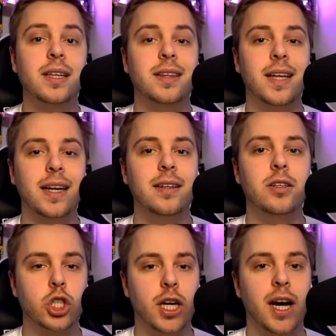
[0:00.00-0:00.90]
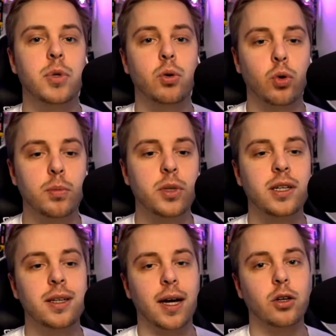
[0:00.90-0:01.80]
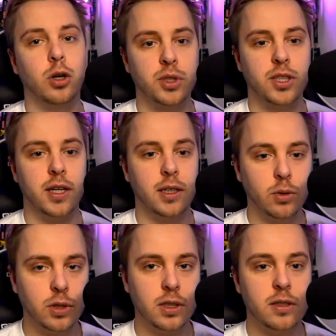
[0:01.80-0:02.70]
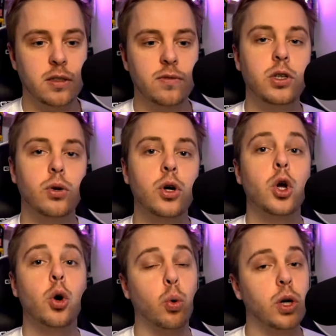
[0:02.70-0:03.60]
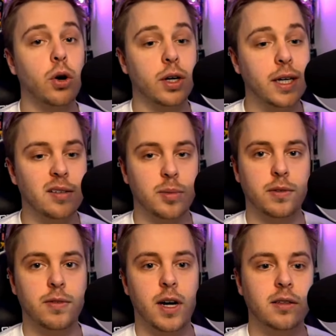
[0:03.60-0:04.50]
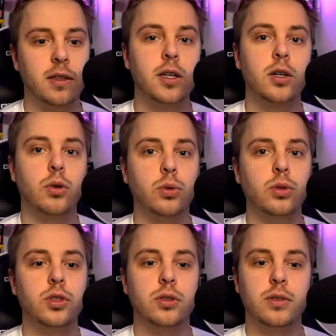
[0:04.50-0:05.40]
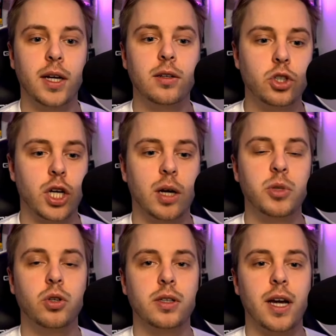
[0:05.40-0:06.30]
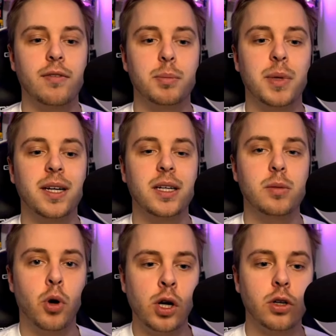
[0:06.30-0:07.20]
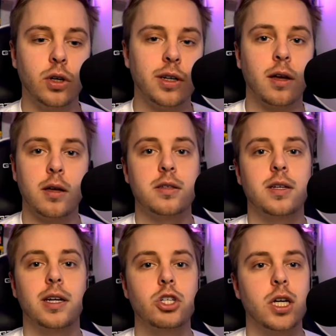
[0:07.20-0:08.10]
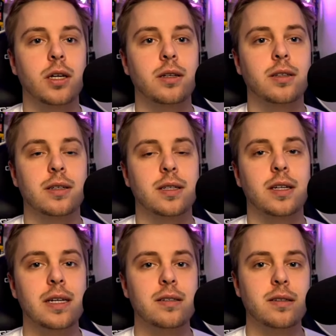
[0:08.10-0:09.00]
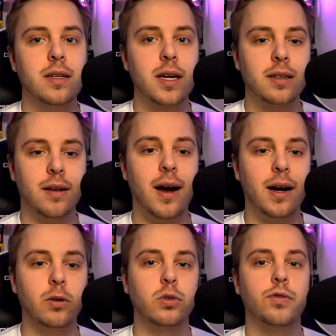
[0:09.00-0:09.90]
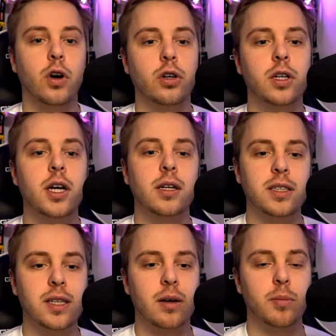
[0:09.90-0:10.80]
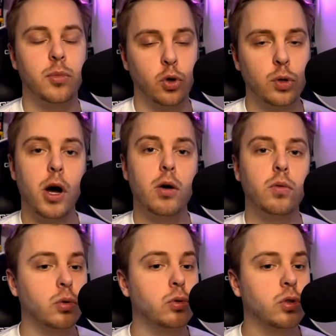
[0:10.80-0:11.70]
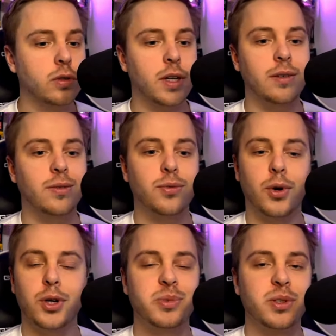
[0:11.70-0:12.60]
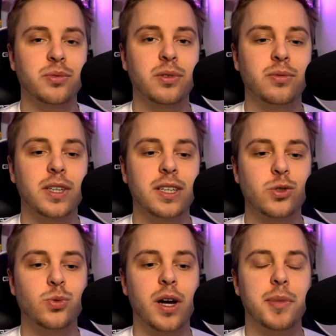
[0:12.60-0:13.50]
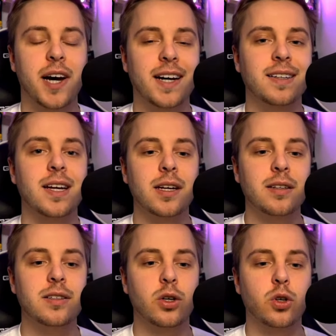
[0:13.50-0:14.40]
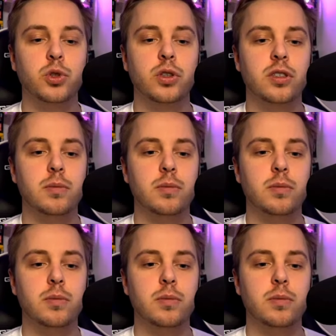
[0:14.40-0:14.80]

dann schreib mir unbedingt einen Kommentar hier unter dieses Video oder auch gerne privat und dann schreib mir dort einfach mal deine Polygon-Adresse, dann schicke ich das in den nächsten Tagen und Wochen dir rüber und dann freue ich mich auf jeden Fall, dass du ein Part dieser Community